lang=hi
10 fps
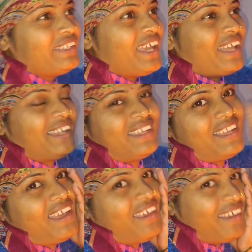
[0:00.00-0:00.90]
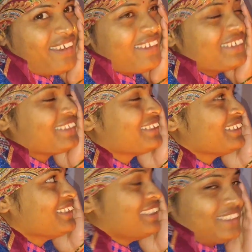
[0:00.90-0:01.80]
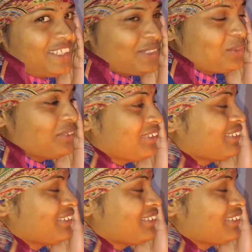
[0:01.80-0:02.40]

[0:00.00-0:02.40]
रही हाँ, हाँ, छरू हाँ, छरू लग रही तभी ले नहीं तो